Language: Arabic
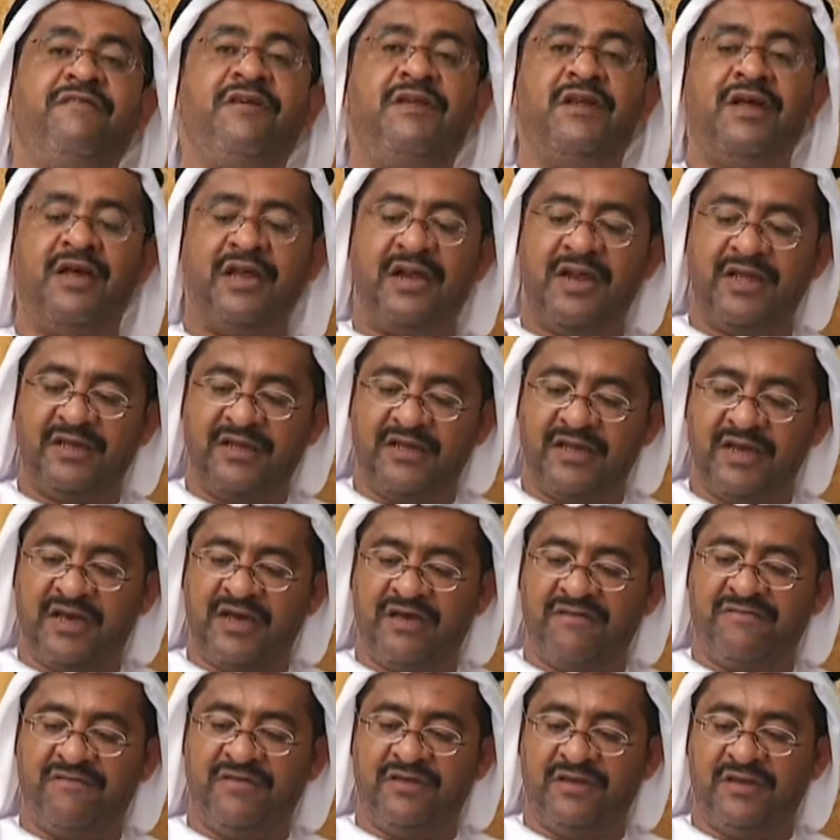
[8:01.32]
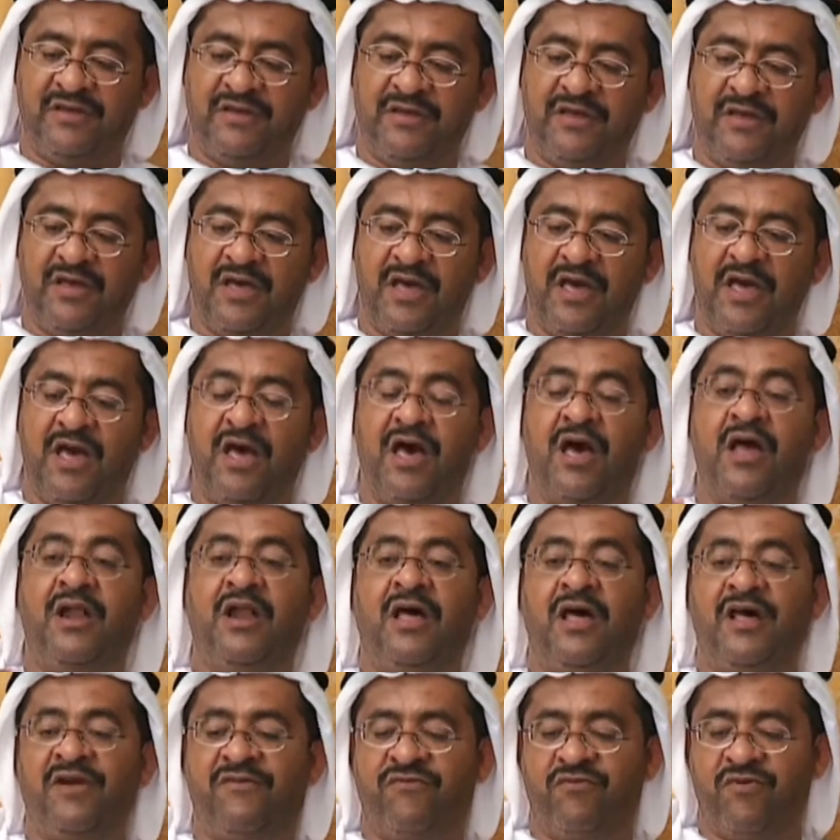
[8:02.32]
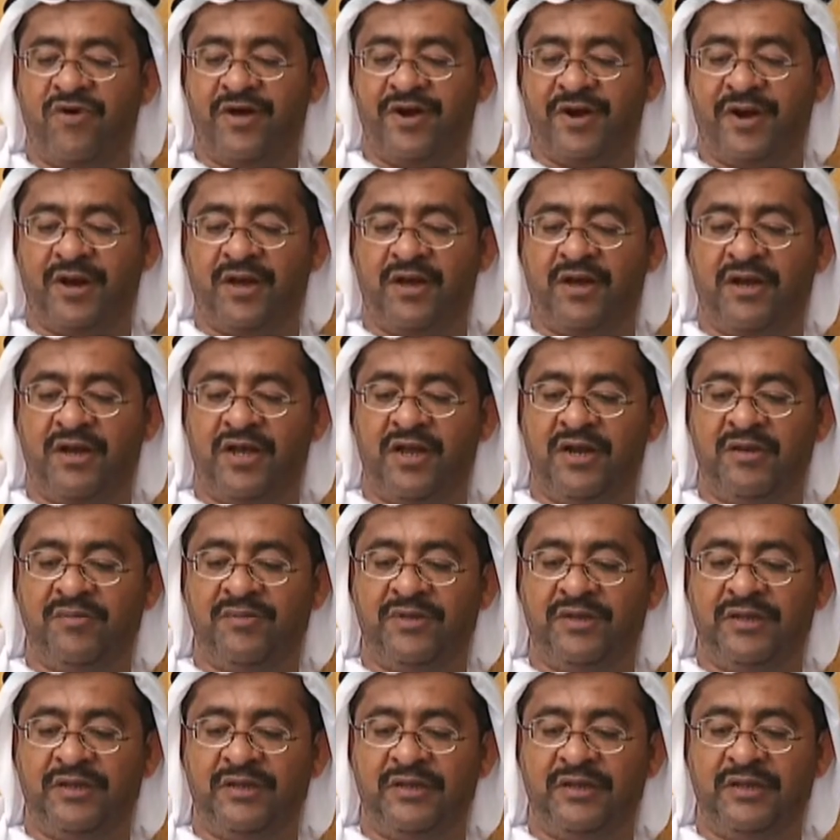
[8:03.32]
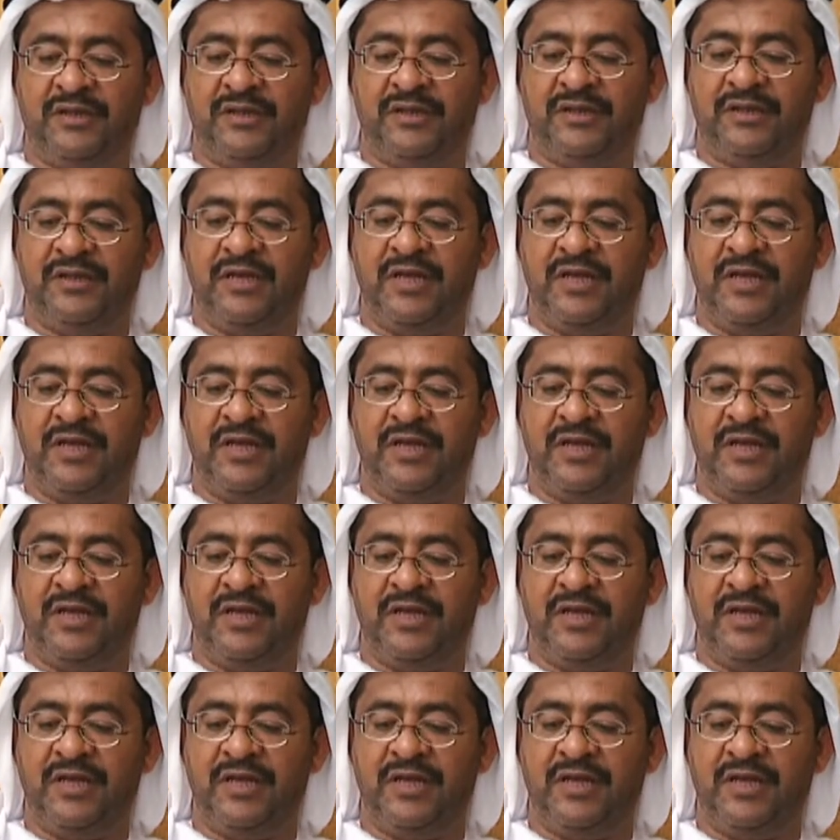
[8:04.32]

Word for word: علي خفي الحرف أرق قلبي